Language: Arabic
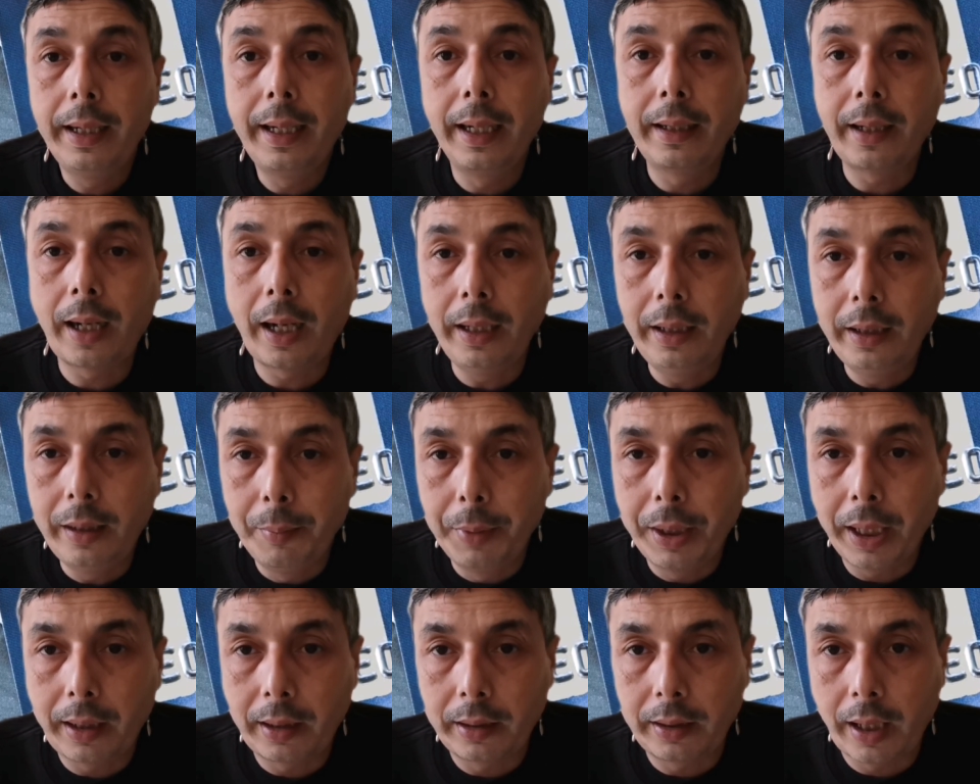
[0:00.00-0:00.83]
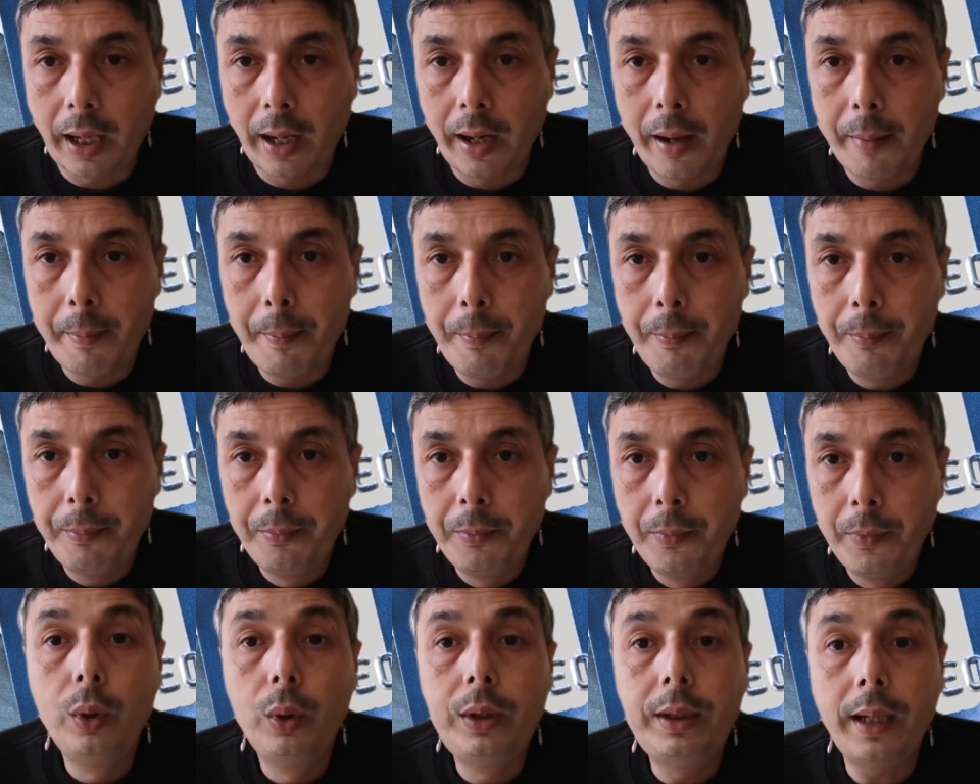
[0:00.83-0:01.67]
كتقدم داك الطلب
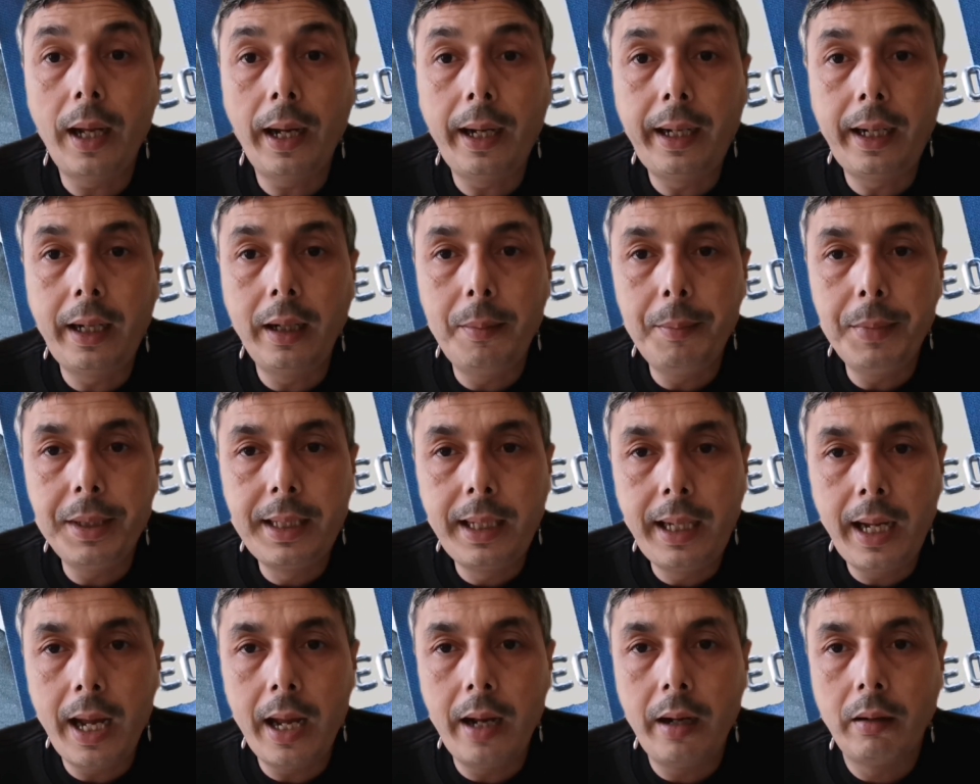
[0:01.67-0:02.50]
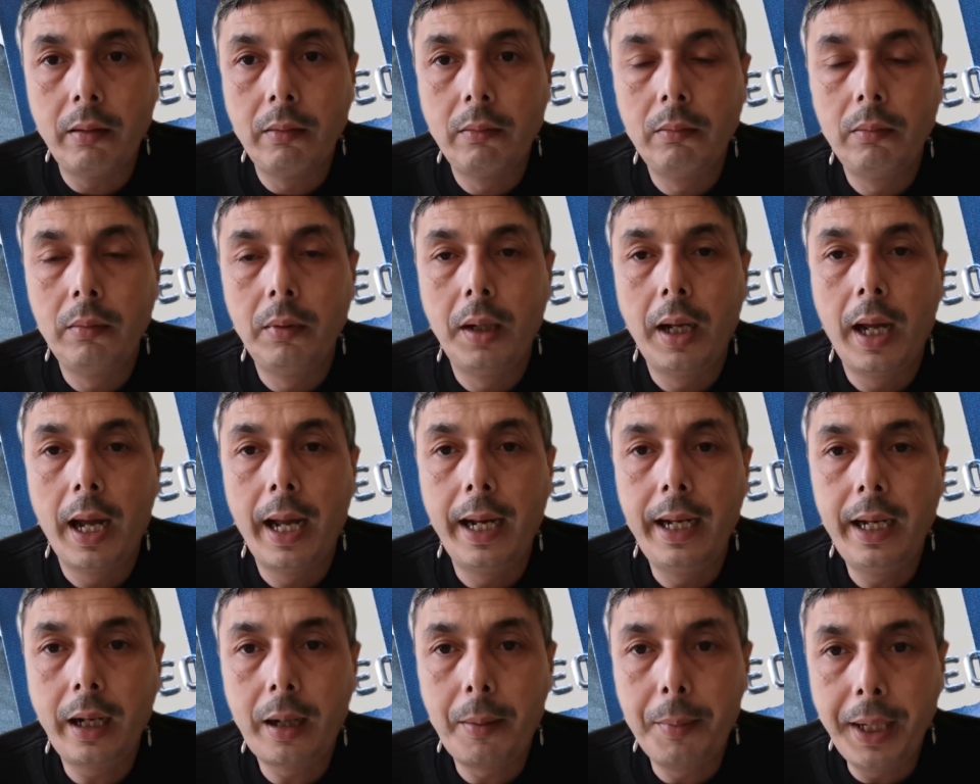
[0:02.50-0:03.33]
وتاكد مزيان
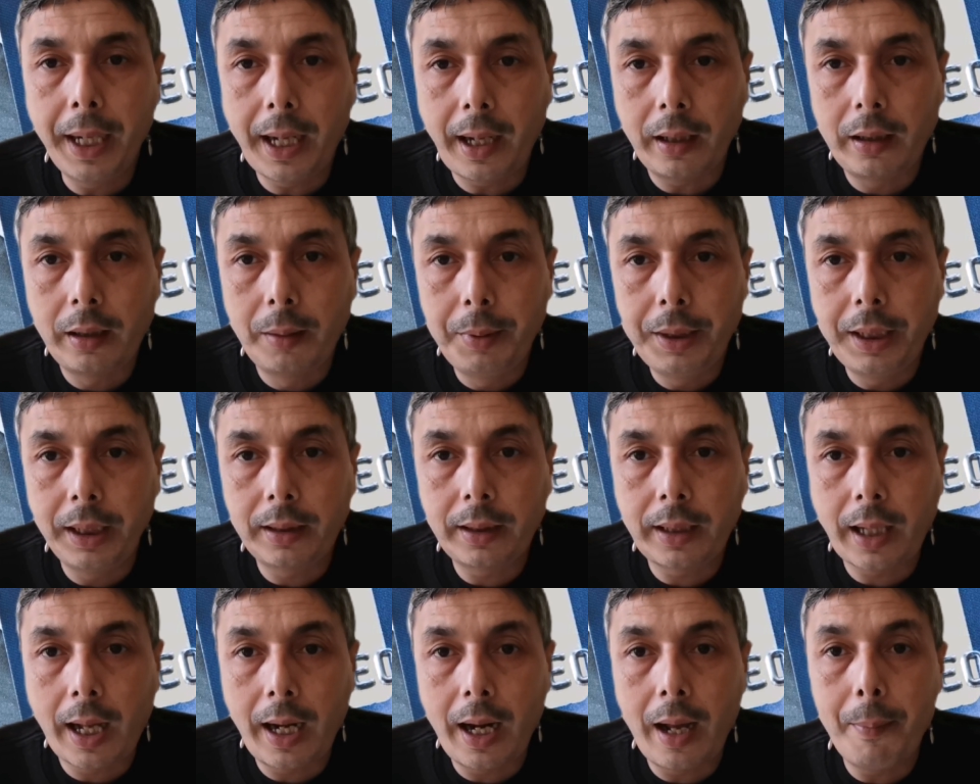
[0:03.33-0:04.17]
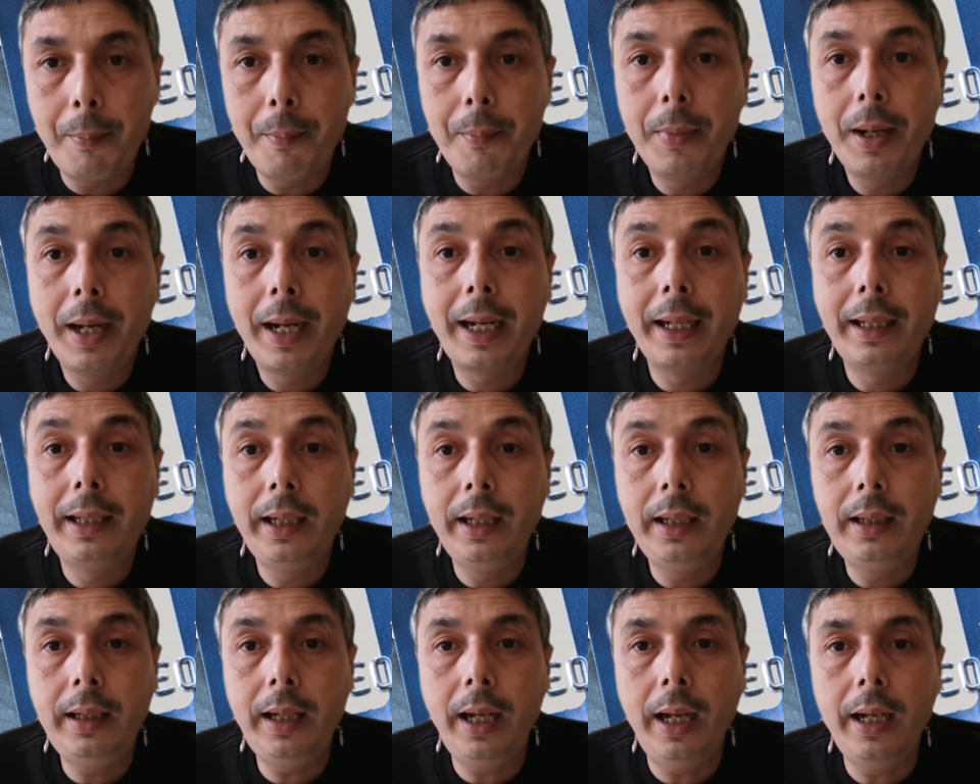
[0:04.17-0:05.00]
انك ملي قدمتي الطلب
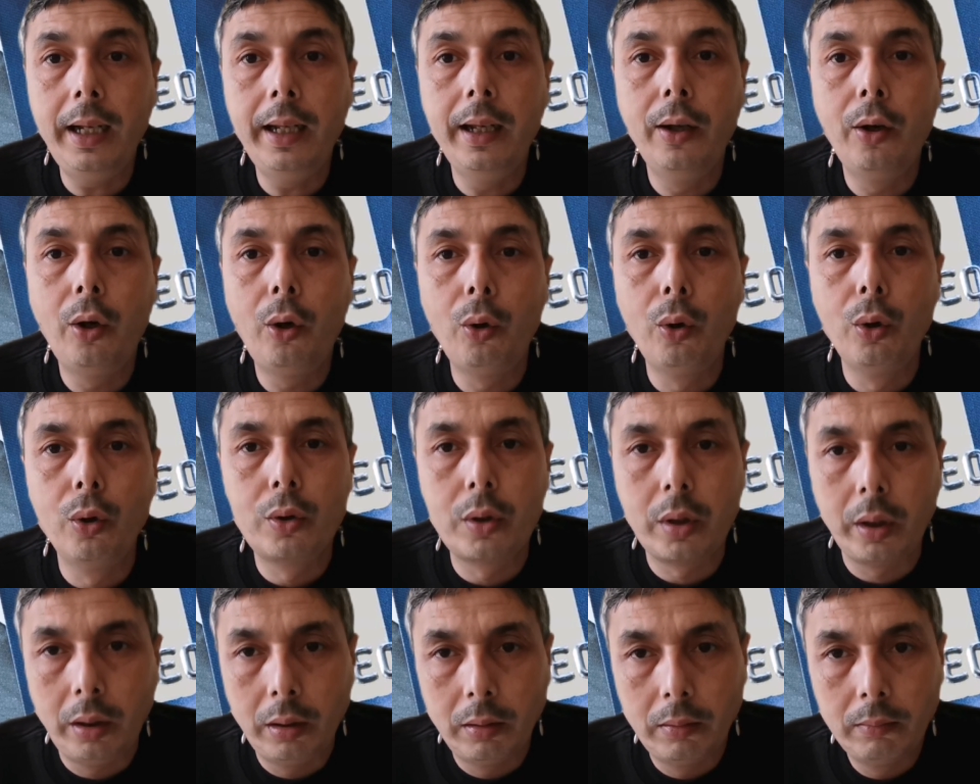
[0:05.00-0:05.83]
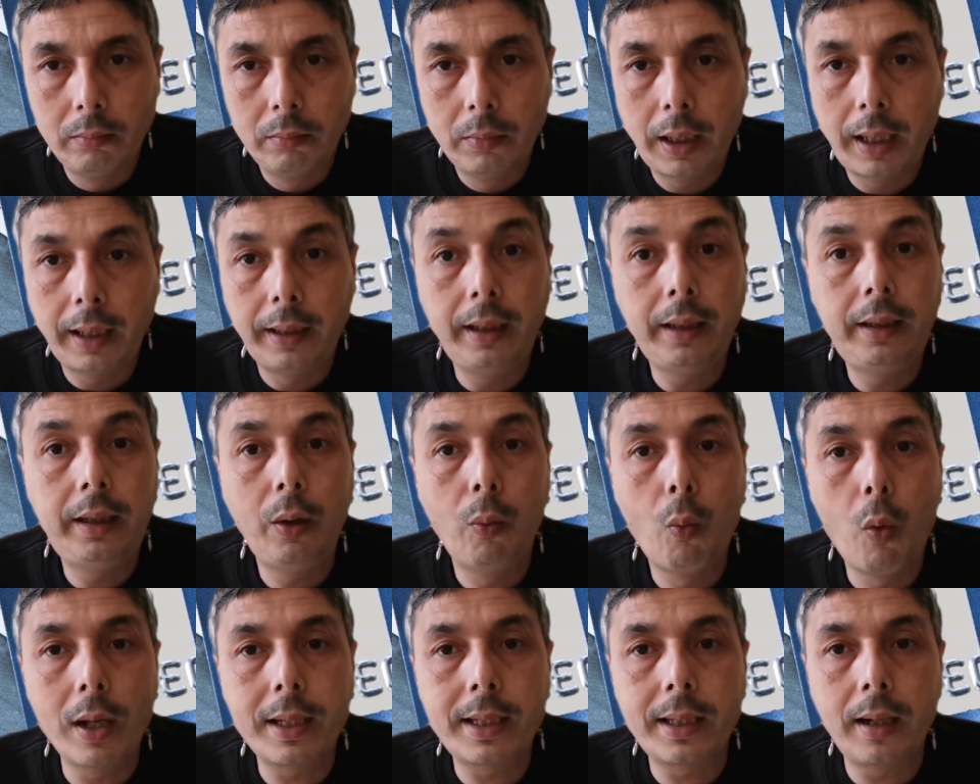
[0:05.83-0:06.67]
خديتي عليه الروسي
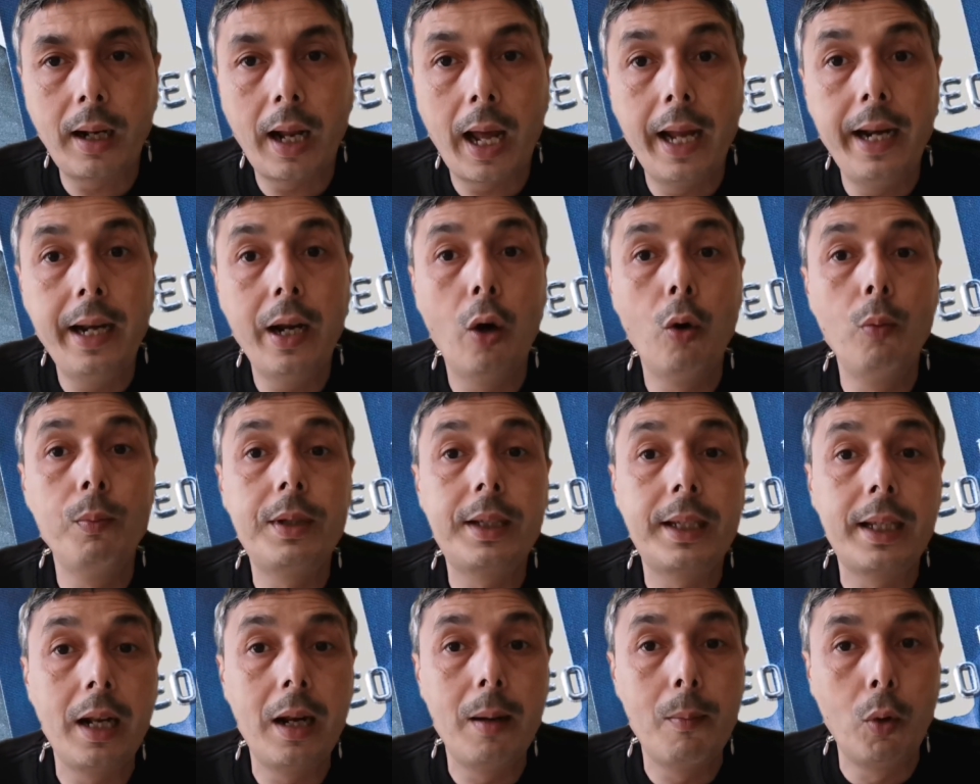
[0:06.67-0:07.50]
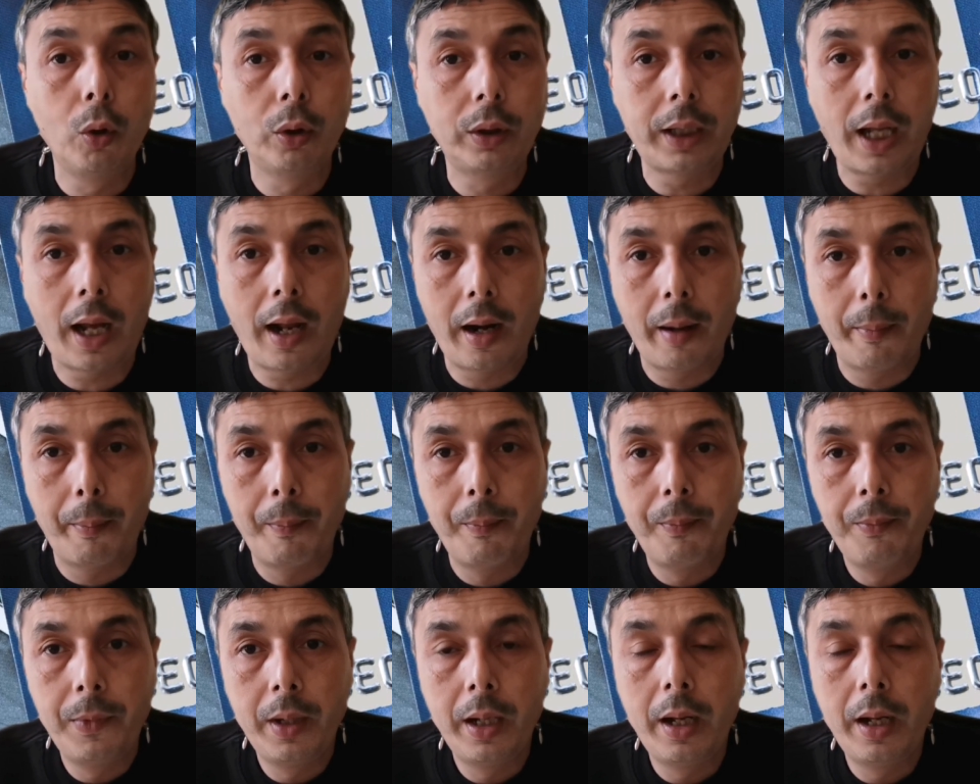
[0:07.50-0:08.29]
خديتي وصل انهم تسلموا الطلب